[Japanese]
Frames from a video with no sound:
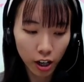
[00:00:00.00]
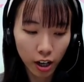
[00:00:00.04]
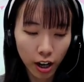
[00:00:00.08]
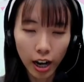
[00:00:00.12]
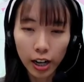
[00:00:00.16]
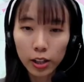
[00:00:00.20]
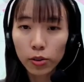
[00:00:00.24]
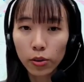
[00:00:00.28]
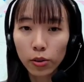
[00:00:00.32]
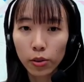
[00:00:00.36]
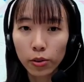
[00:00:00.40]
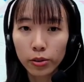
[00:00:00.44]

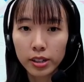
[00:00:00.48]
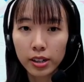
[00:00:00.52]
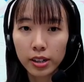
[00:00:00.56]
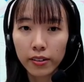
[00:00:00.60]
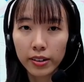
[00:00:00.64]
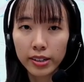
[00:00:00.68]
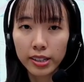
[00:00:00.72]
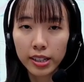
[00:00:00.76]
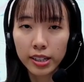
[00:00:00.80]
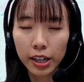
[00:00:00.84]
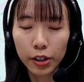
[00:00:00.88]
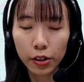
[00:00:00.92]
あと、こちら
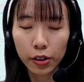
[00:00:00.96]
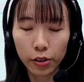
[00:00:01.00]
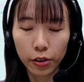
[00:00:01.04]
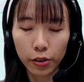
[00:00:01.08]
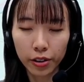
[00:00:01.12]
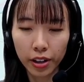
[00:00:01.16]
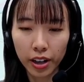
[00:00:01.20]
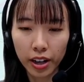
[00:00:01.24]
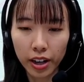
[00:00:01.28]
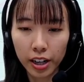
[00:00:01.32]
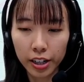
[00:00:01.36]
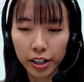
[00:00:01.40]
は再度のお
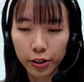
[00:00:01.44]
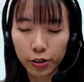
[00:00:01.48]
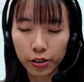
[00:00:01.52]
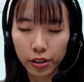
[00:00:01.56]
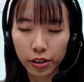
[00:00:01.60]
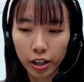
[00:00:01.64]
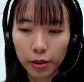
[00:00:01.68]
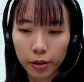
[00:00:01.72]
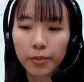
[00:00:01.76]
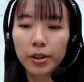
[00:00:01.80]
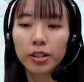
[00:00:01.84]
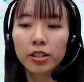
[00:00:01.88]
願いと
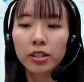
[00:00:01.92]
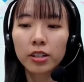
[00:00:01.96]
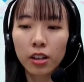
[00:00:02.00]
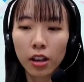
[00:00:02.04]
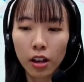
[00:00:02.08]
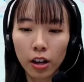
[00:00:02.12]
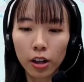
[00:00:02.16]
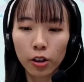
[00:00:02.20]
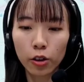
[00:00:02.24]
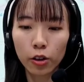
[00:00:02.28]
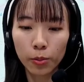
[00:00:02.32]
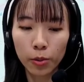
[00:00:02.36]
なりますけ
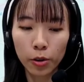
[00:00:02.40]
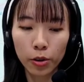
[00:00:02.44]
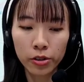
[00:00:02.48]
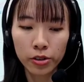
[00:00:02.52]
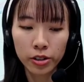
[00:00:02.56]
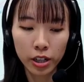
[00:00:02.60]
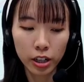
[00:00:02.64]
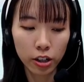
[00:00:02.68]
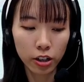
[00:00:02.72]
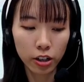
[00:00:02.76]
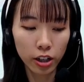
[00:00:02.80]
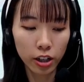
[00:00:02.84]
れども、
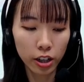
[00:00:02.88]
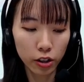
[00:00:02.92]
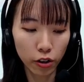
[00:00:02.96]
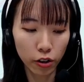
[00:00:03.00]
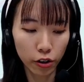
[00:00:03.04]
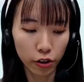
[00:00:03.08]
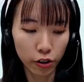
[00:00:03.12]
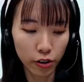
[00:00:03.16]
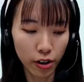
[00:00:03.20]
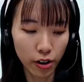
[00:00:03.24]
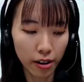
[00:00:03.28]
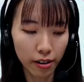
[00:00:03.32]
チェックインの
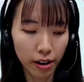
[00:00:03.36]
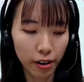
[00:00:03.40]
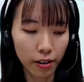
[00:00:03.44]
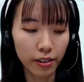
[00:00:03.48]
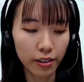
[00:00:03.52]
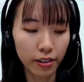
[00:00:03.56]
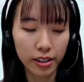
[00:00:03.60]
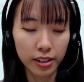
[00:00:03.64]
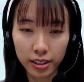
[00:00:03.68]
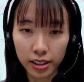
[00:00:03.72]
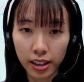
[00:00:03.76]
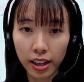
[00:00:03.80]
URL
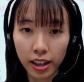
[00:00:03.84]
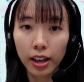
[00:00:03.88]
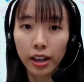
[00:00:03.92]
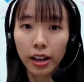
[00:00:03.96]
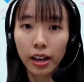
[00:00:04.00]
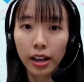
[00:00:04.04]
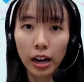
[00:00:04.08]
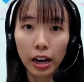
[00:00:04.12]
ですね、